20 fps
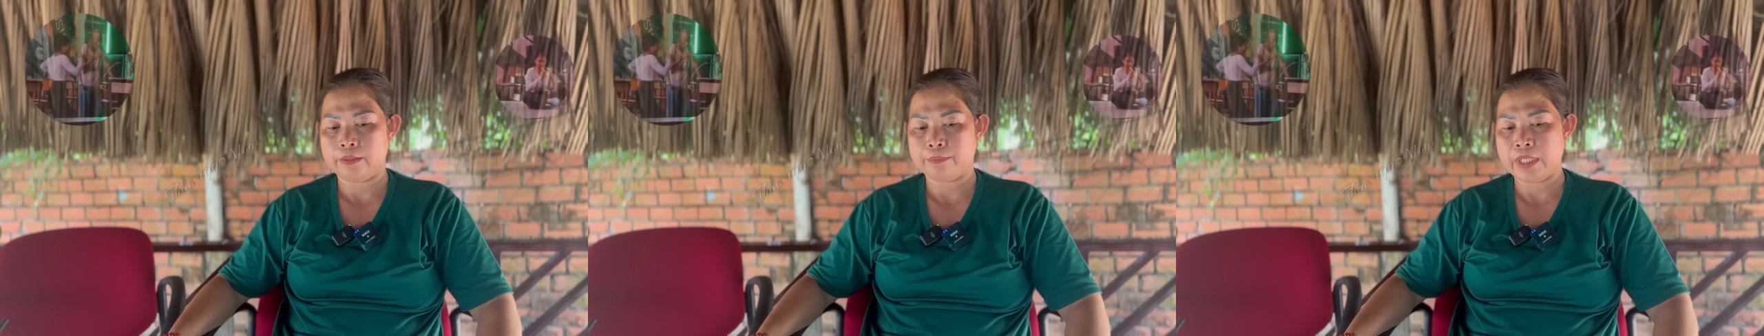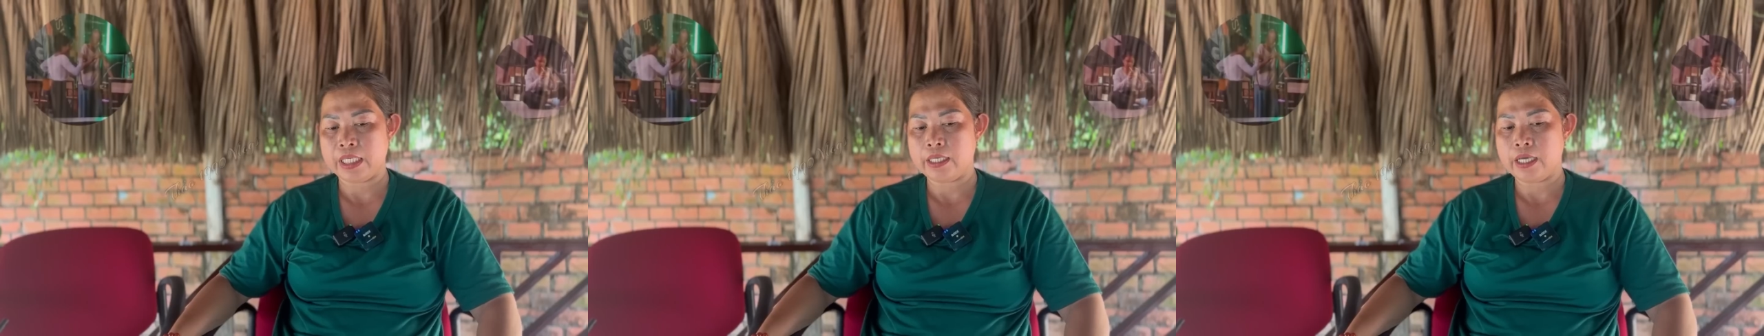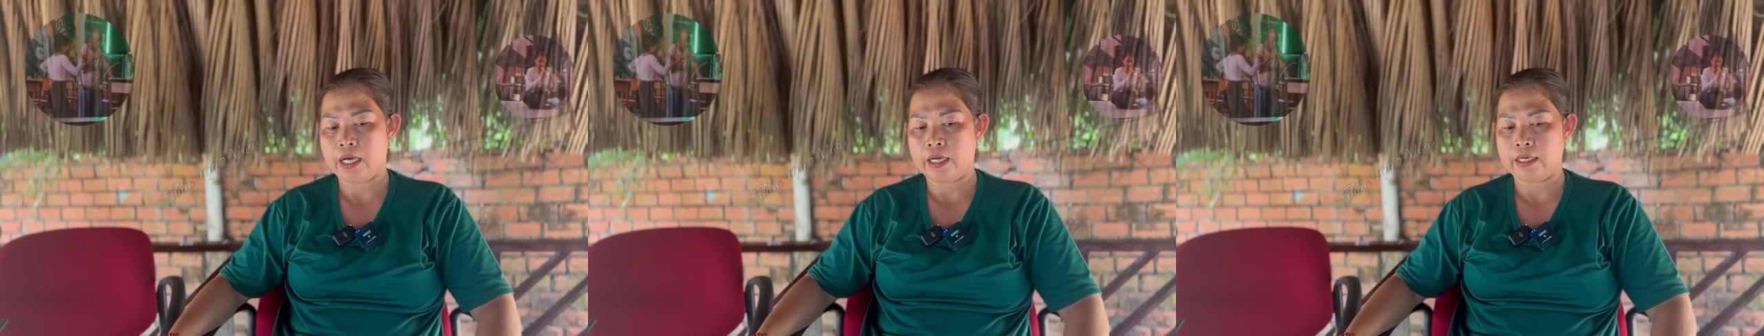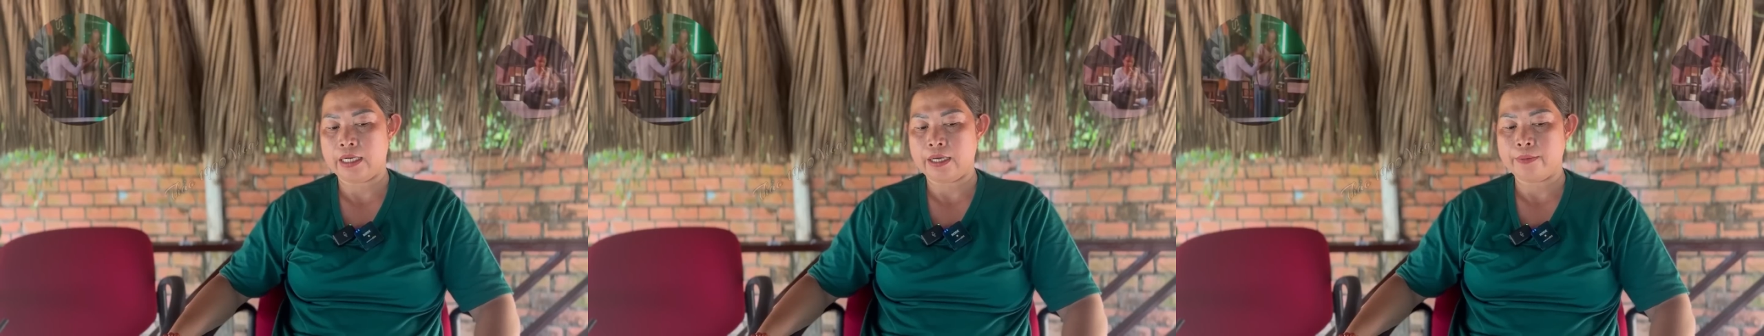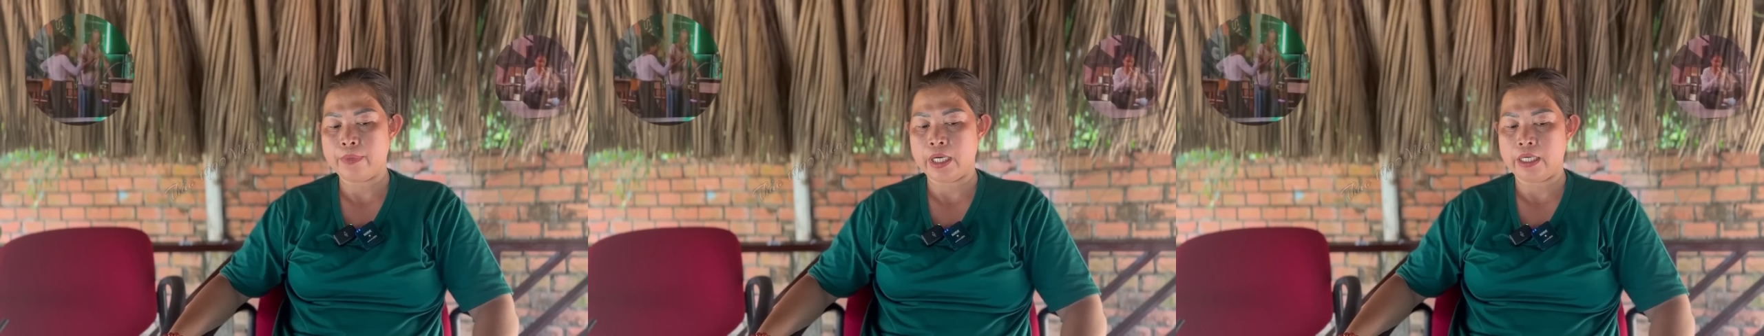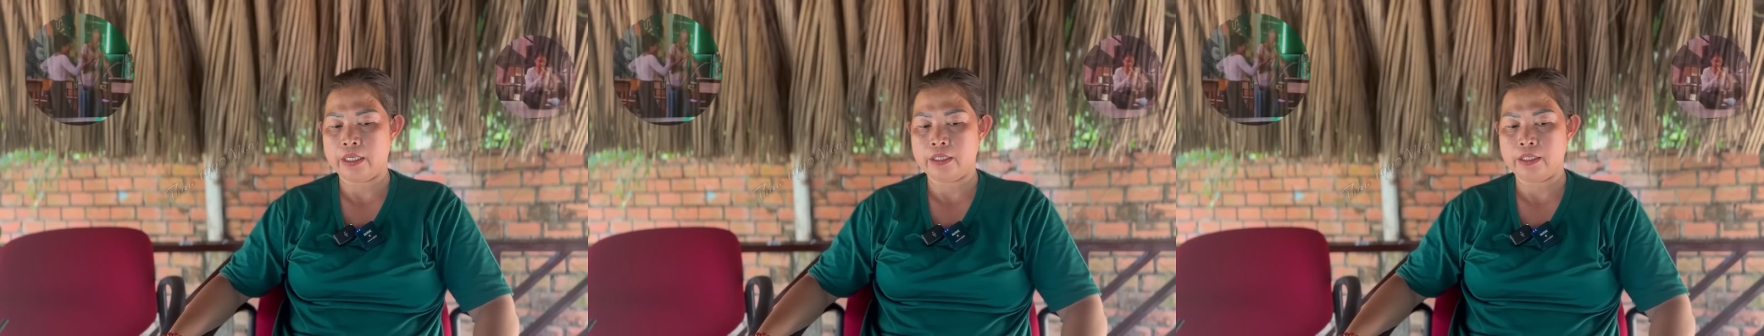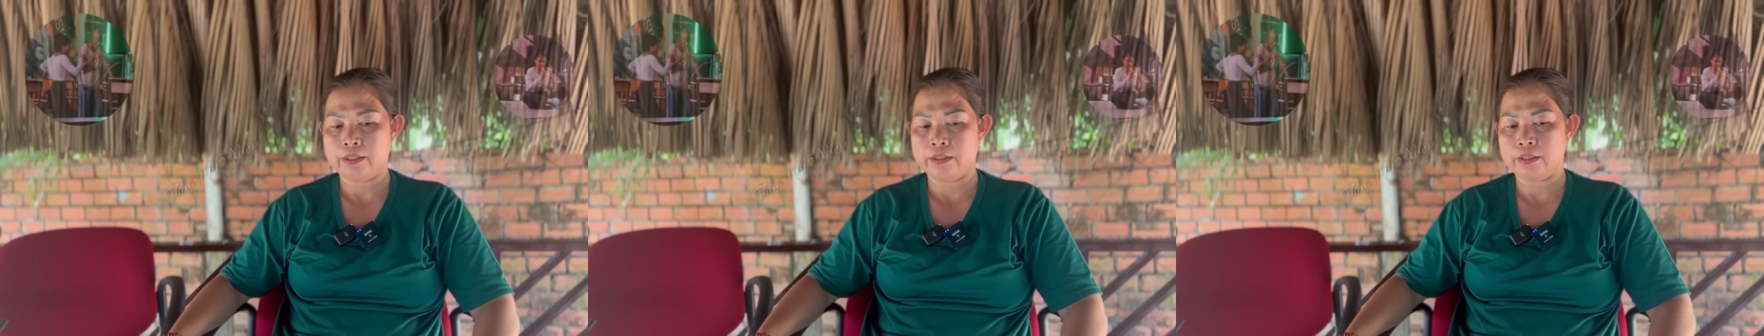bây giờ đã
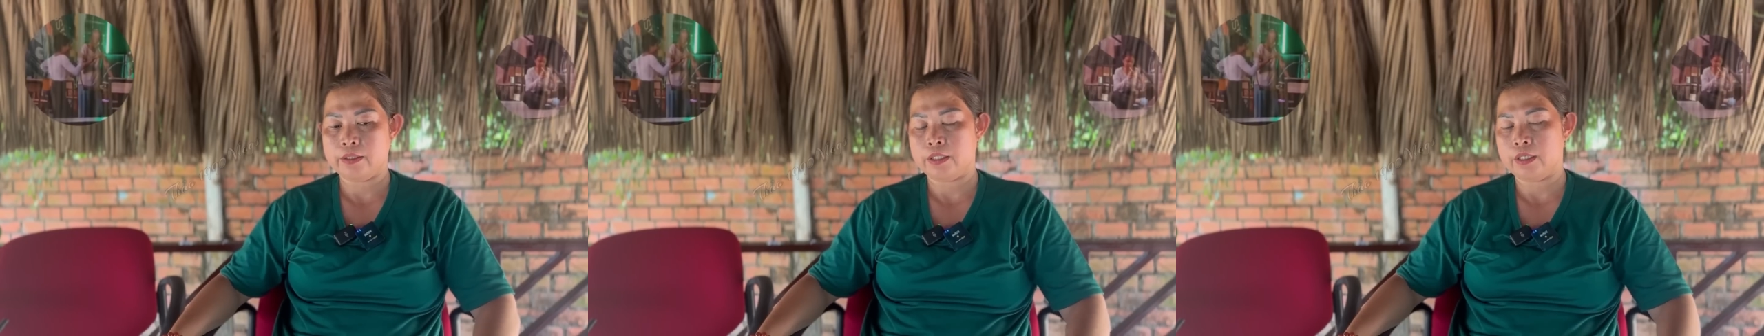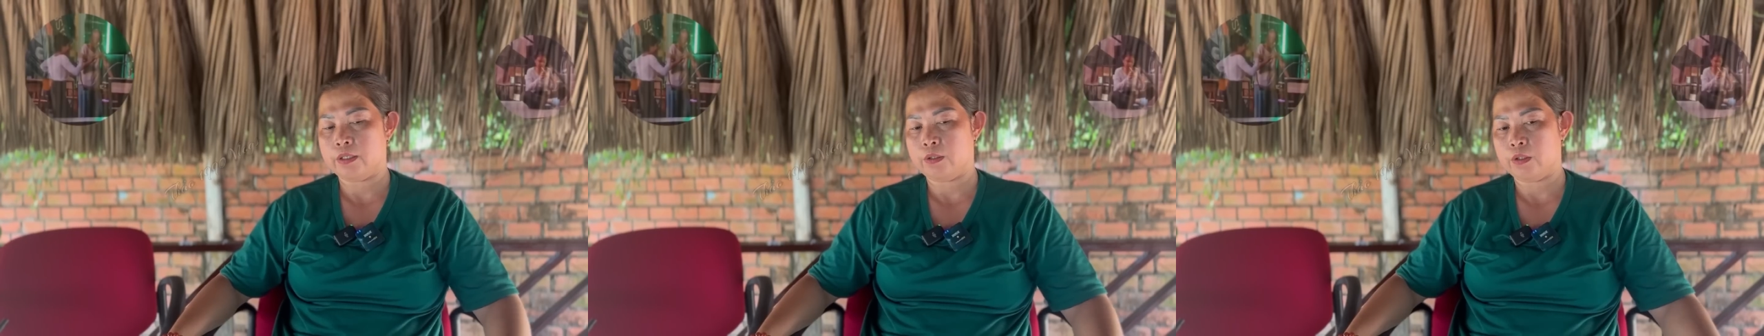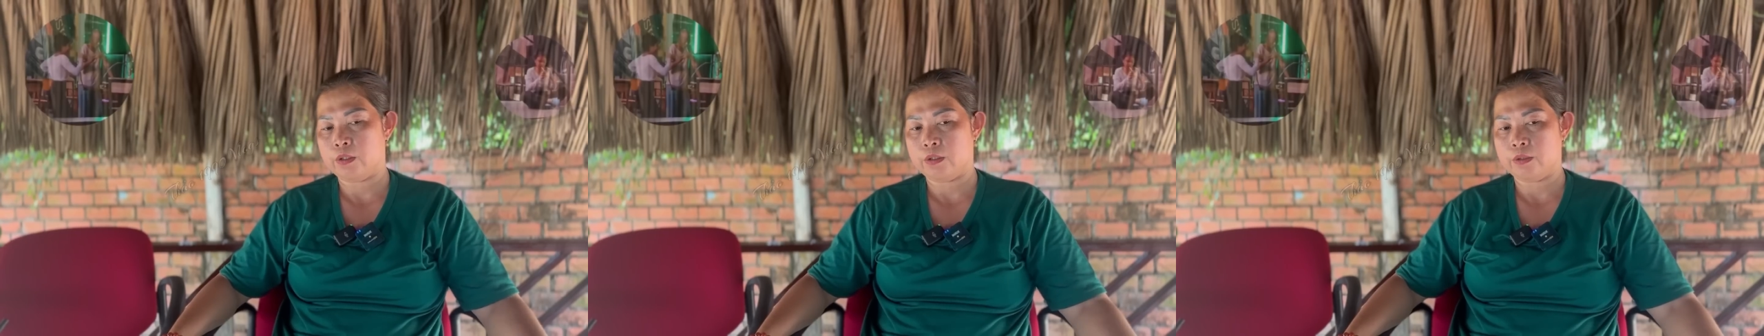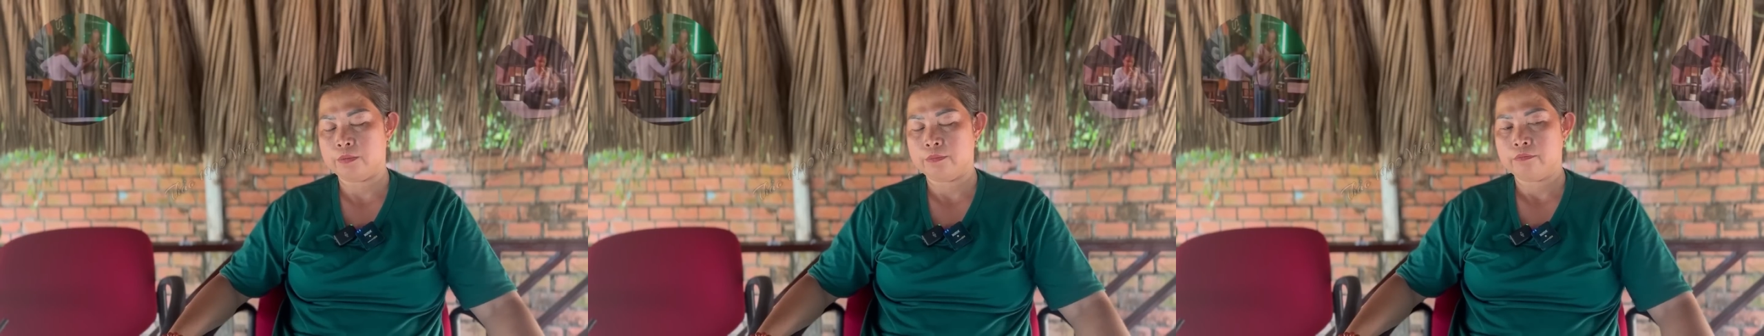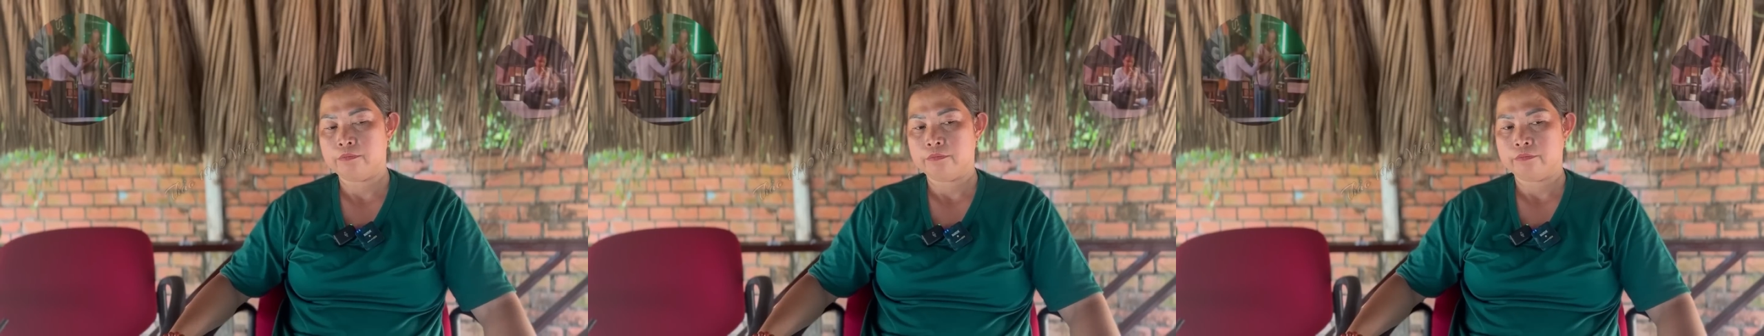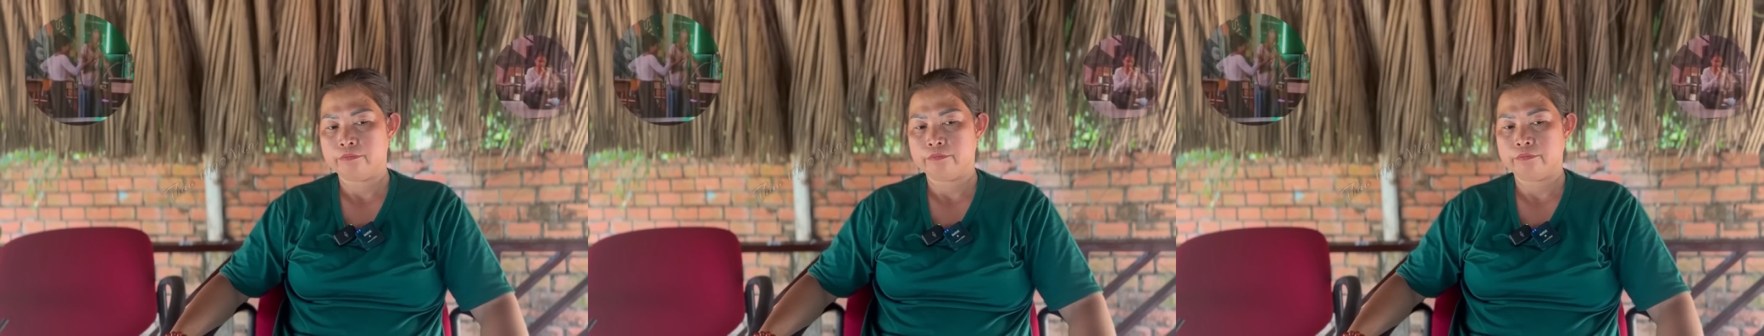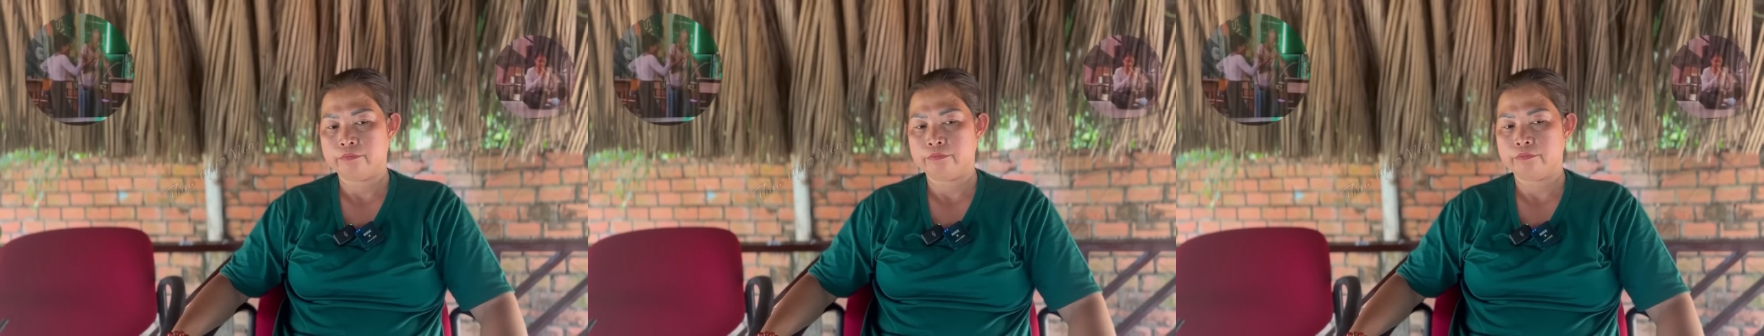bị
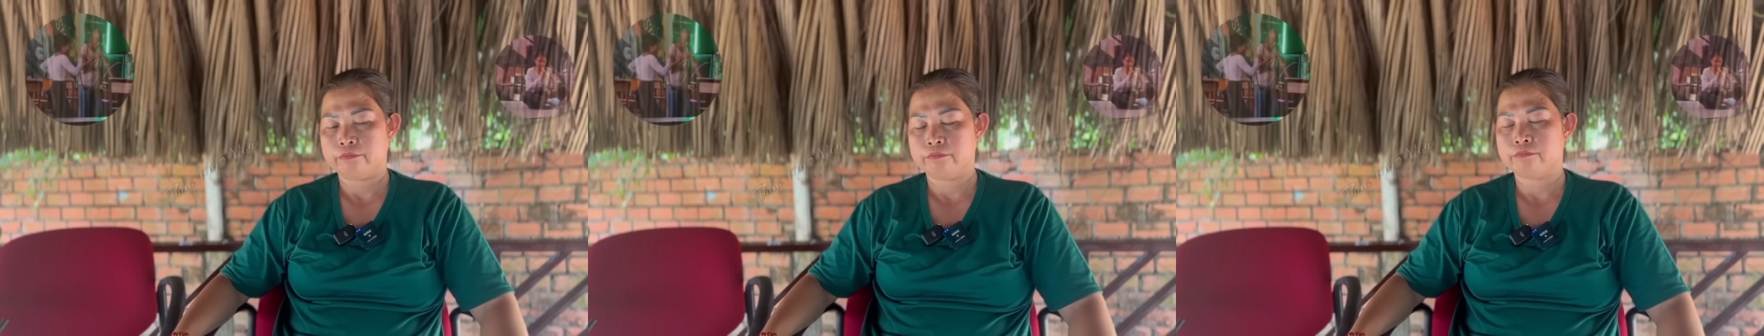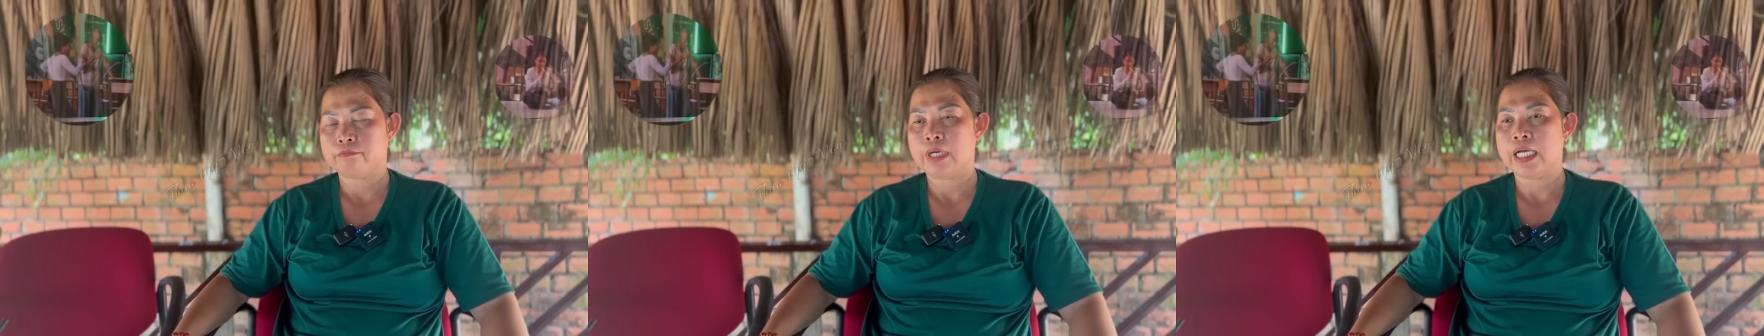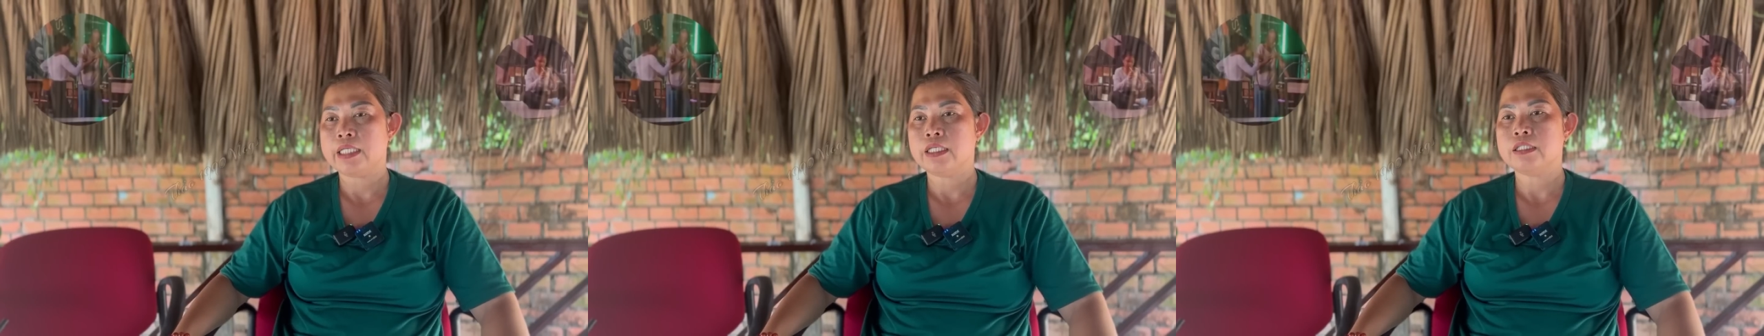ma